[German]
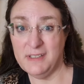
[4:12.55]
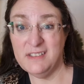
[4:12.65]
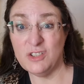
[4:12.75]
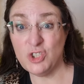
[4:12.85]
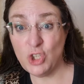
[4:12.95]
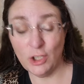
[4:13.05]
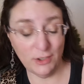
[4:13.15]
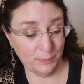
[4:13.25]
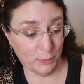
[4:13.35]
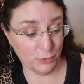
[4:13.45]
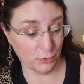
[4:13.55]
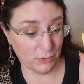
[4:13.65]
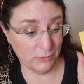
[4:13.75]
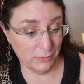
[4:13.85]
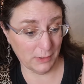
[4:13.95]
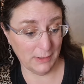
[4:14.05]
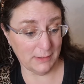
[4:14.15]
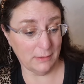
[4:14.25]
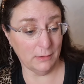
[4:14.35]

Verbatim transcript: Ist ein tolles Produkt, wirklich.